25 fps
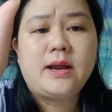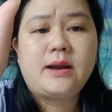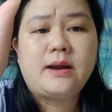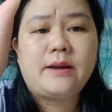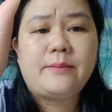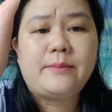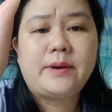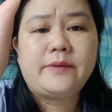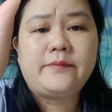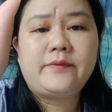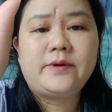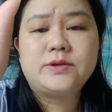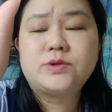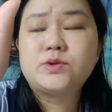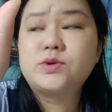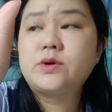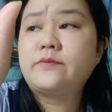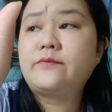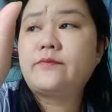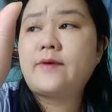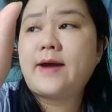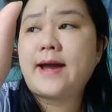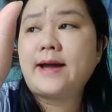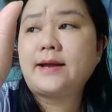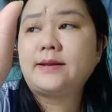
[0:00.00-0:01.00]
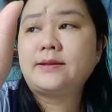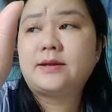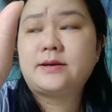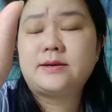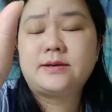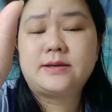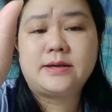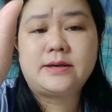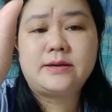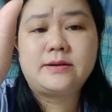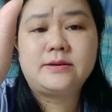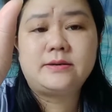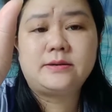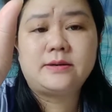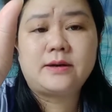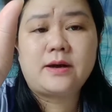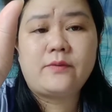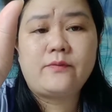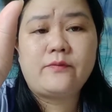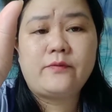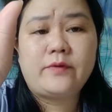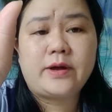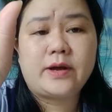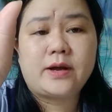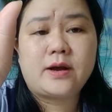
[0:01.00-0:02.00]
là mình phải xuất phát từ cái đường
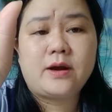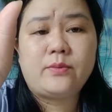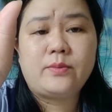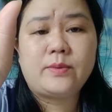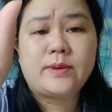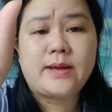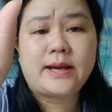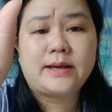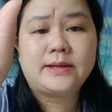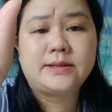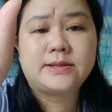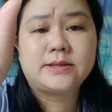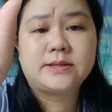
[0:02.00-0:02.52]
công việc công danh